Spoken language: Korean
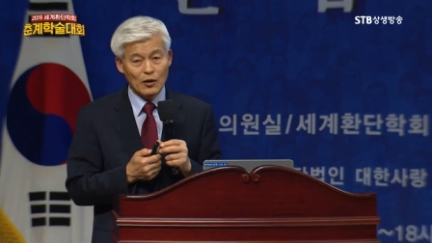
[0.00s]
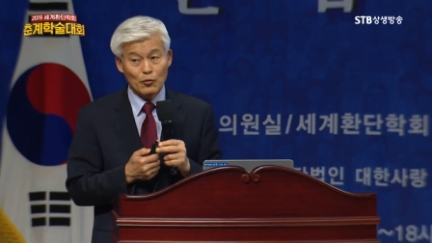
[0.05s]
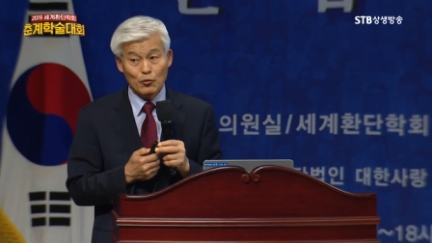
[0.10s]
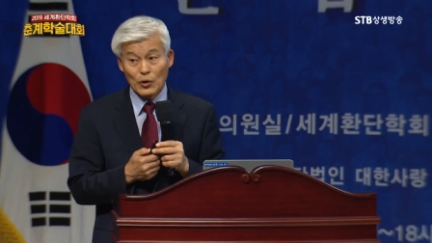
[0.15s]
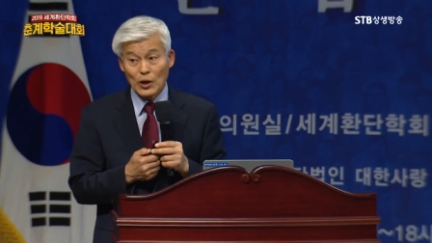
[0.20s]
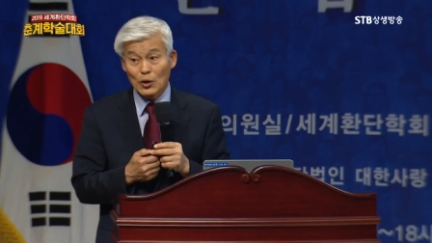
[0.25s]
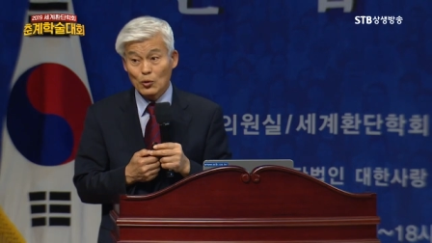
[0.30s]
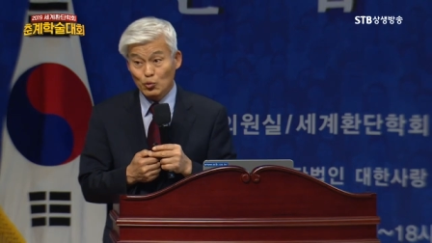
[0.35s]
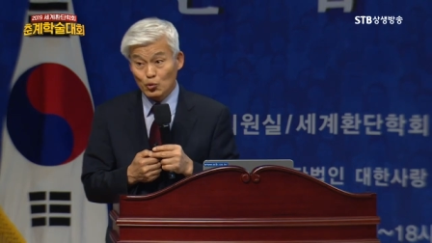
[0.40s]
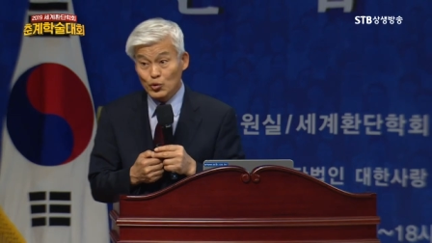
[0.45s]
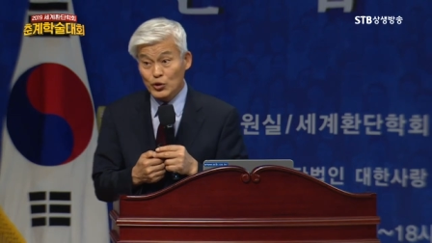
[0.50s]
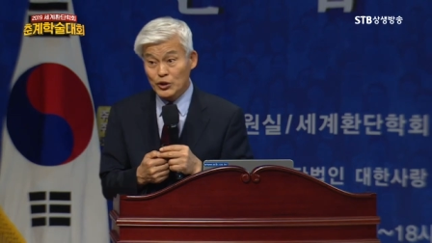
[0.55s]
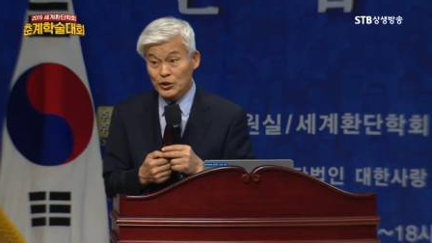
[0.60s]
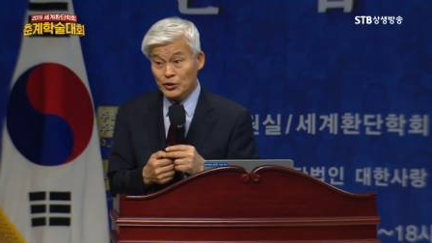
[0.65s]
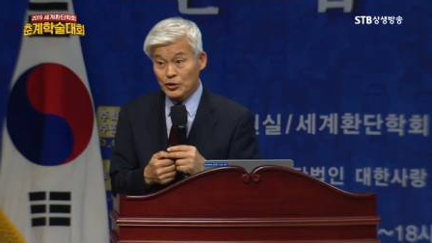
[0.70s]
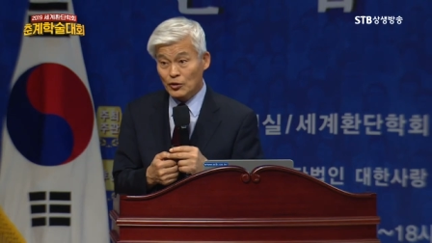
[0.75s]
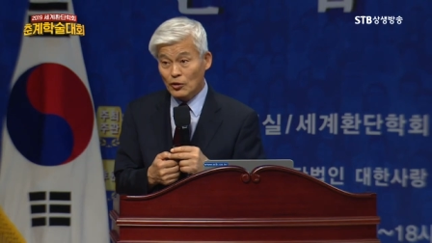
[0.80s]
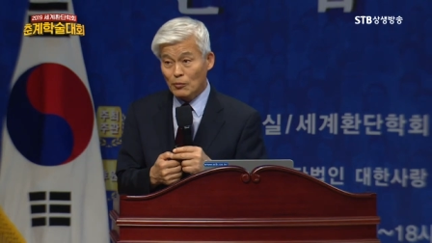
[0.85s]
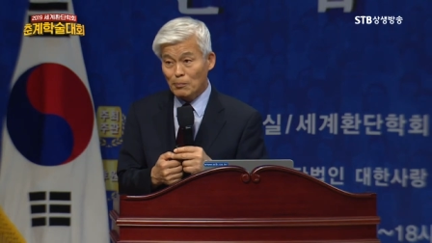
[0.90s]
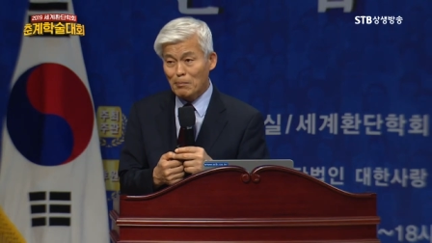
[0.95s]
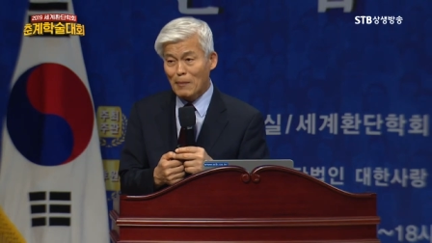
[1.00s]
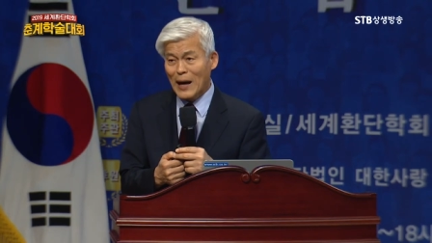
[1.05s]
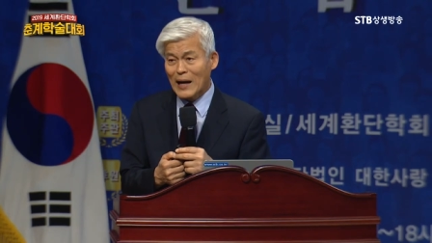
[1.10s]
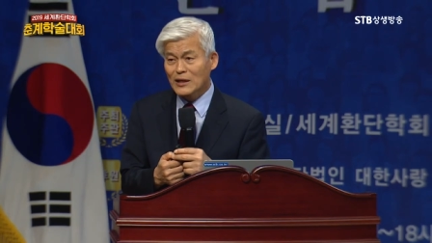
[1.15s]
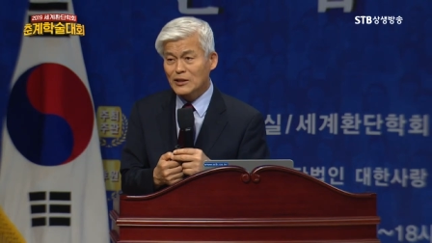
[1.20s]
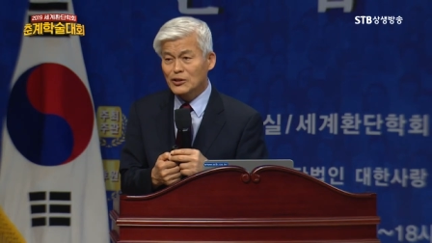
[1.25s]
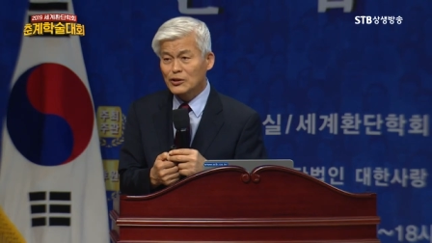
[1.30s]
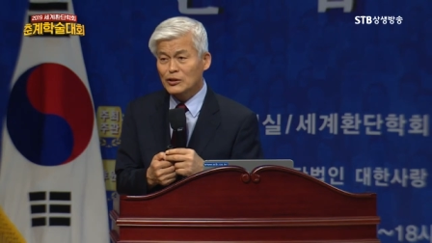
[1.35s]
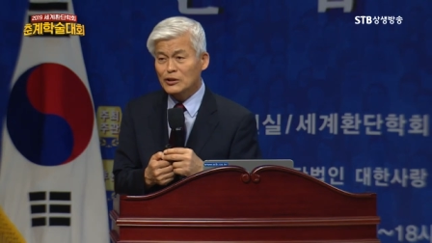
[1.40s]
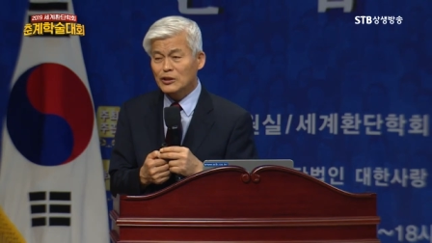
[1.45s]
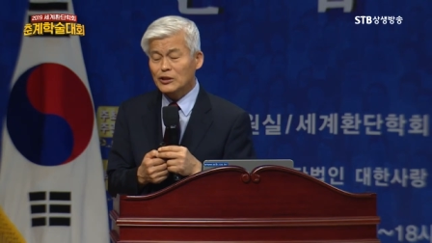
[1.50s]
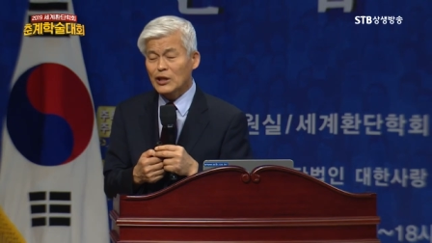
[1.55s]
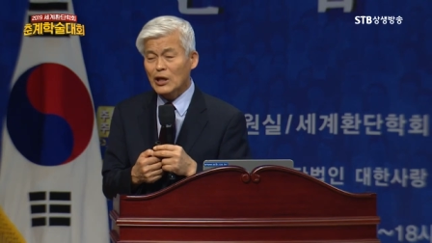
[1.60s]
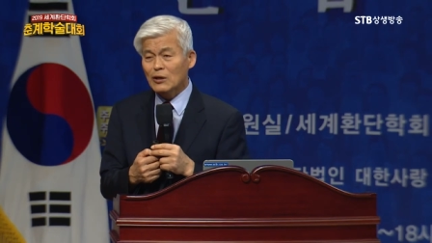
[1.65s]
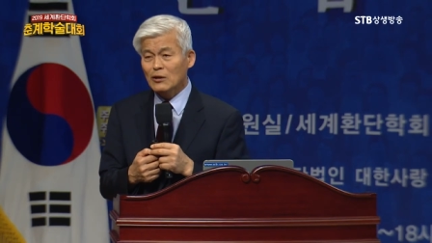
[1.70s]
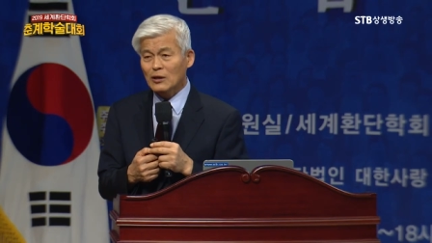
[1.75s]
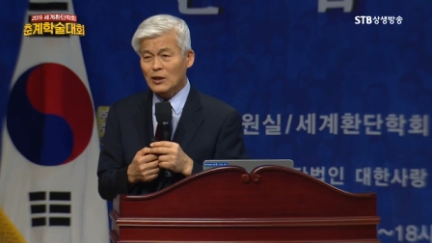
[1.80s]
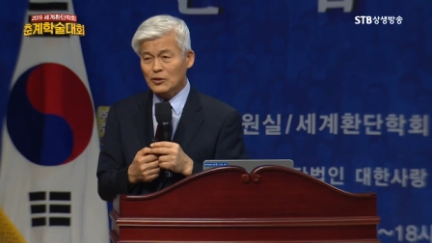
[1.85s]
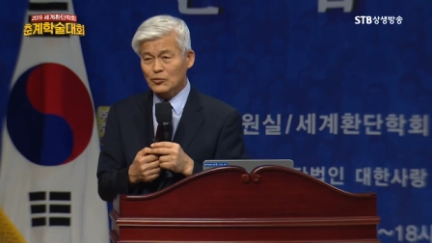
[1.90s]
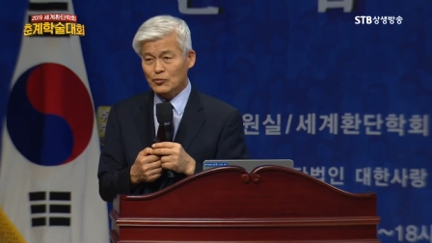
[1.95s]
왜 우리는요? 망령
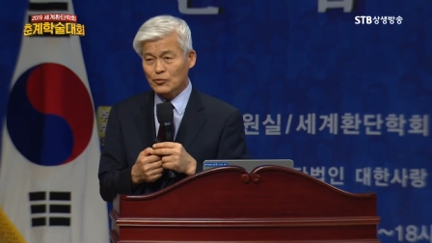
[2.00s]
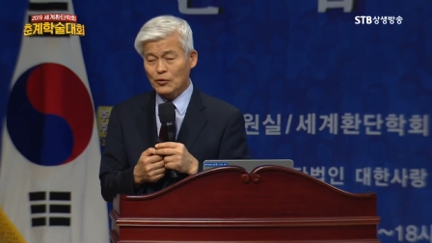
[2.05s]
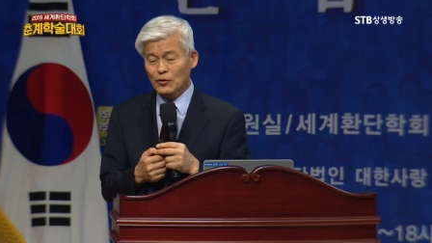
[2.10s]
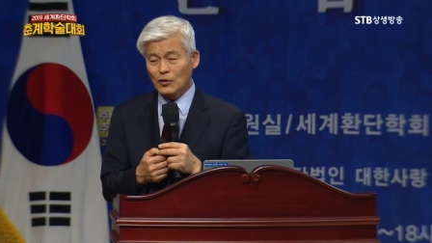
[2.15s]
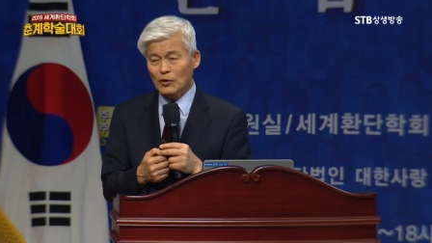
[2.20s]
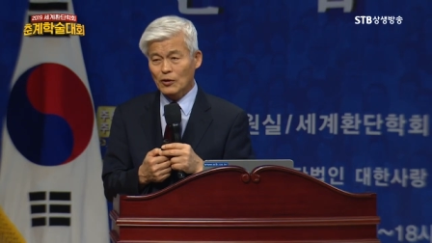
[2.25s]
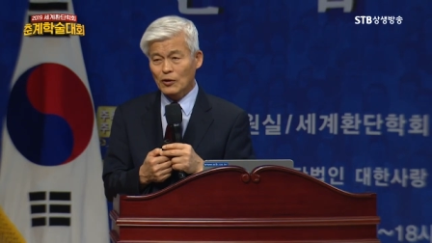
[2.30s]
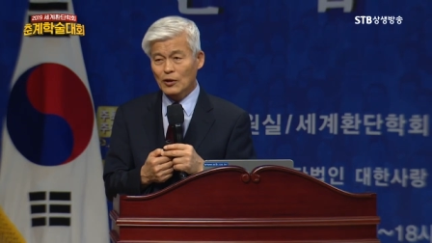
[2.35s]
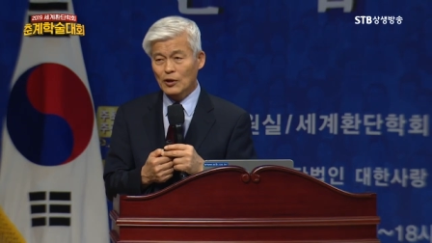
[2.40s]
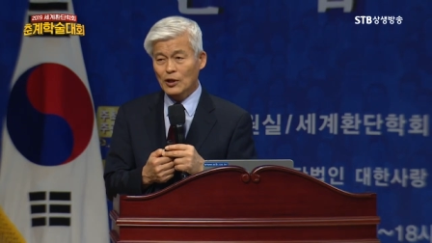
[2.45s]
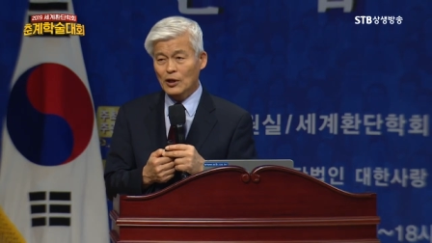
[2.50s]
떼어 가지고요.